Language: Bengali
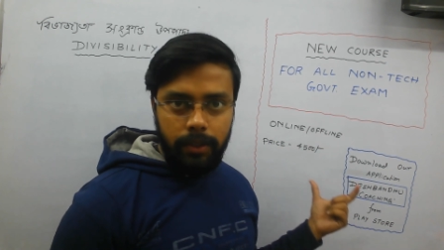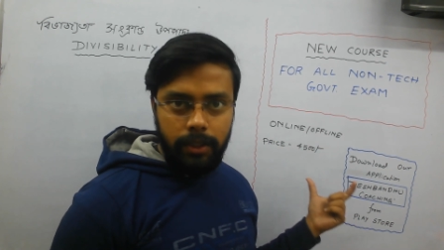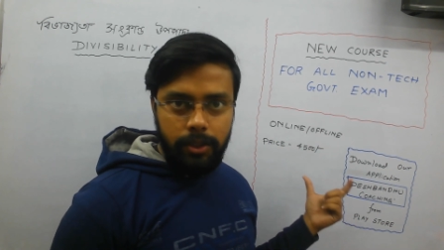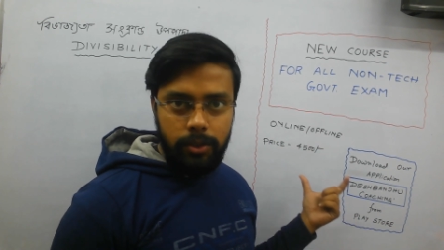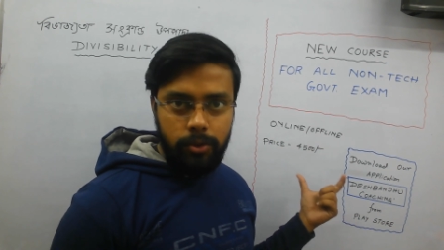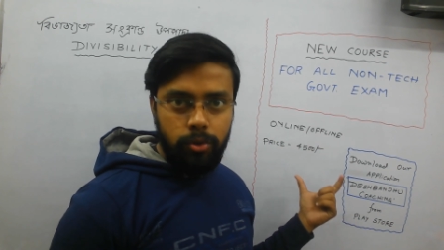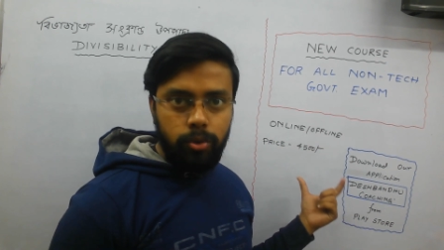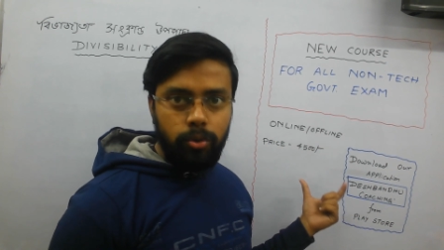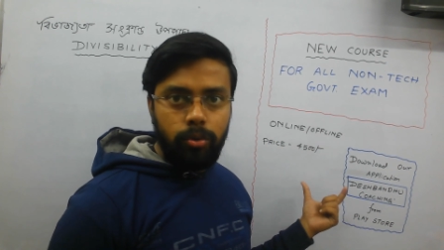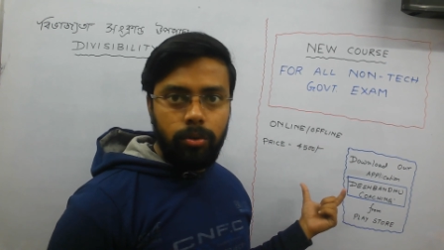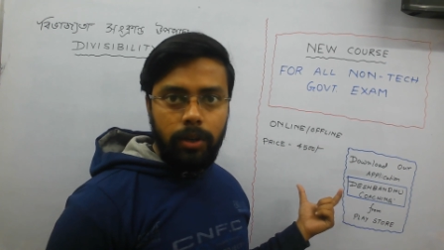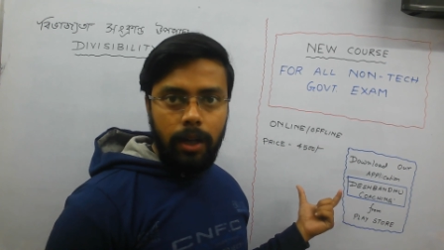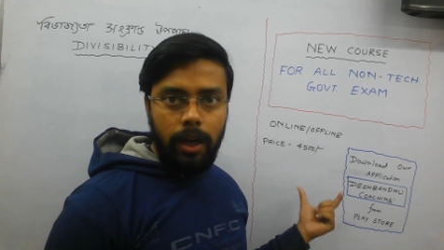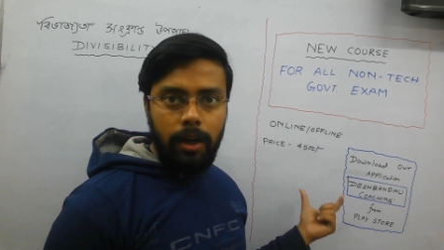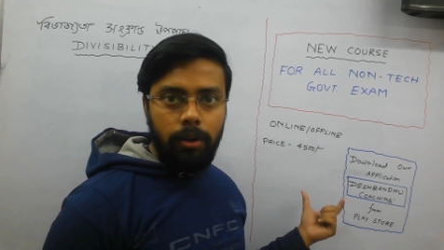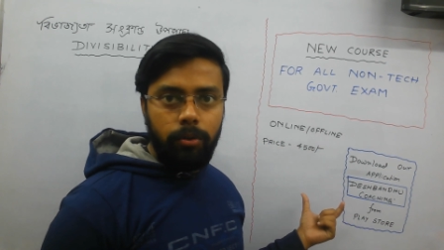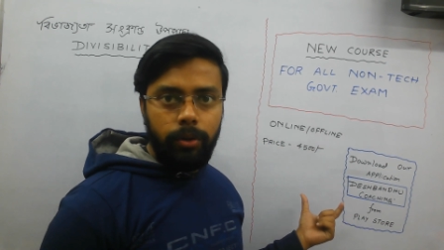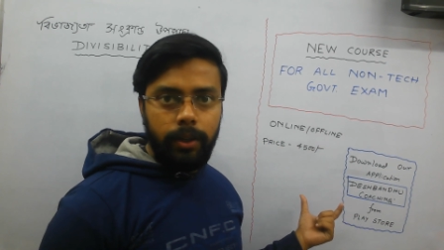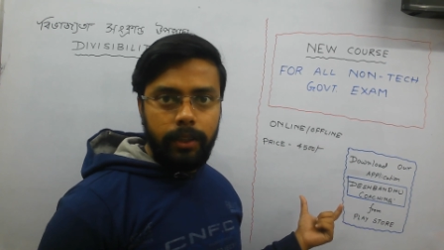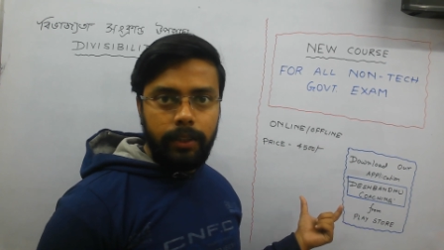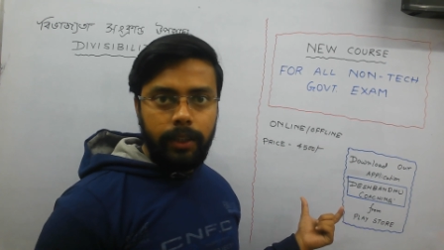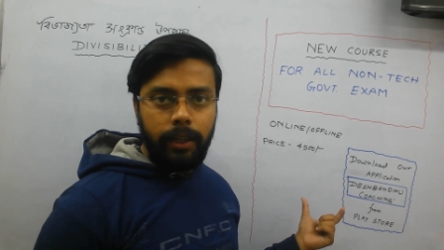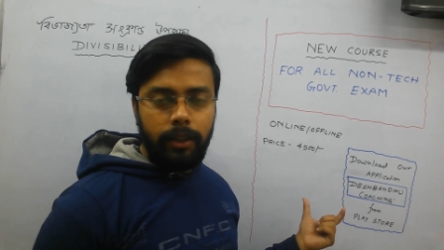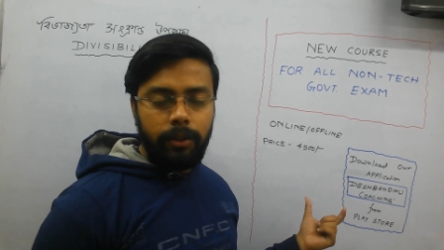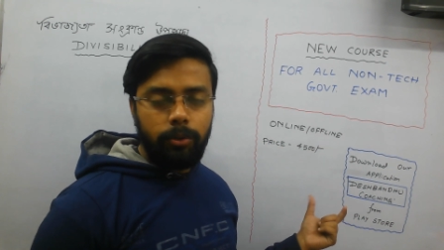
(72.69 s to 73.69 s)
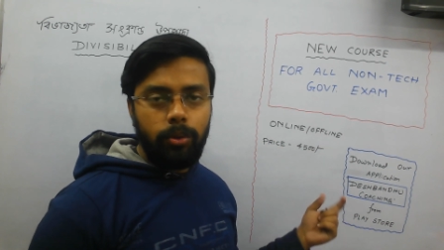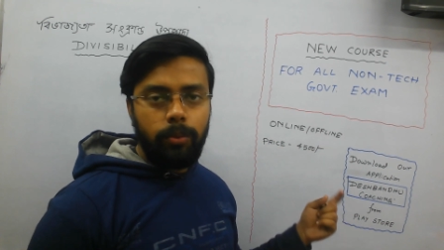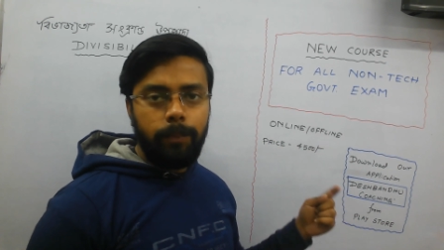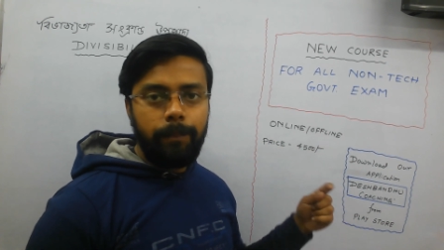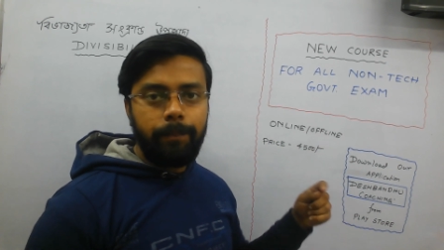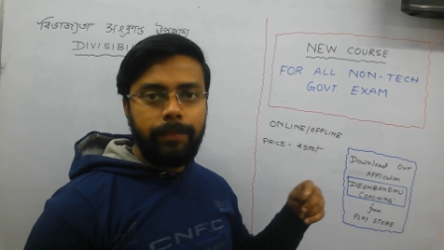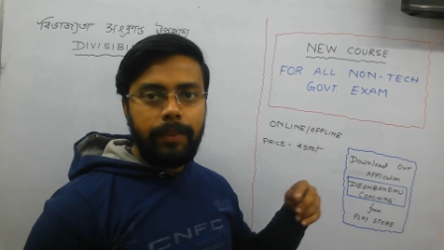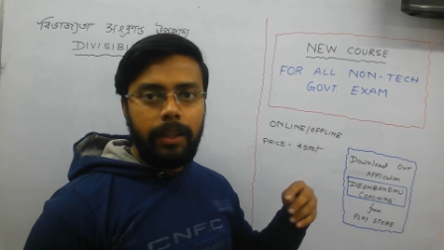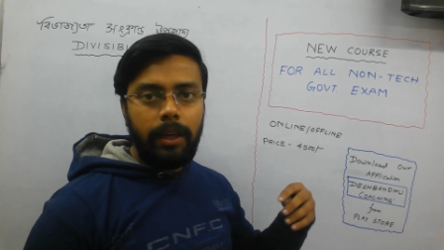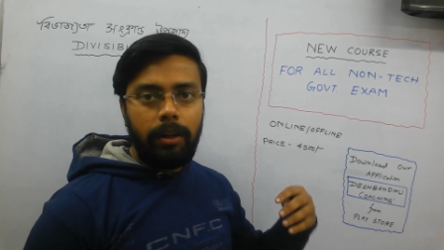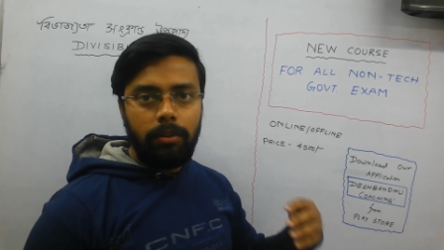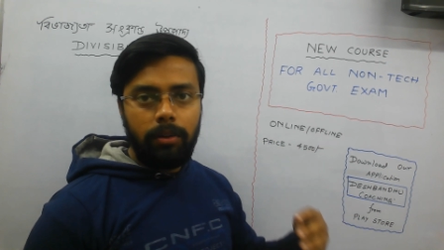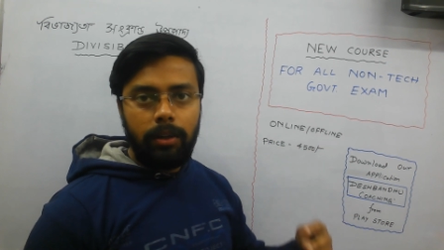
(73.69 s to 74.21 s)
ইচ্ছুক না হয়ে থাকো
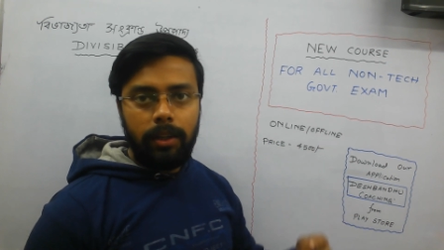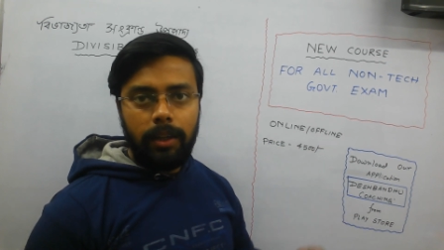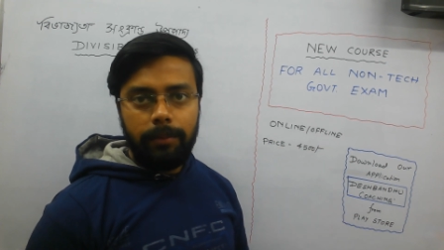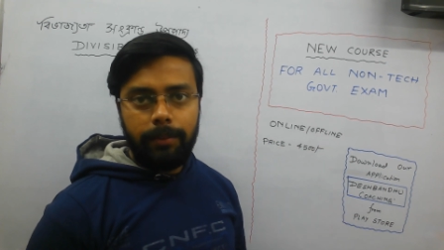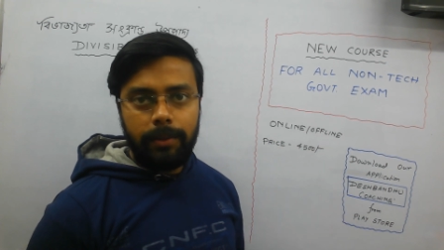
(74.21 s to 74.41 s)
তাহলে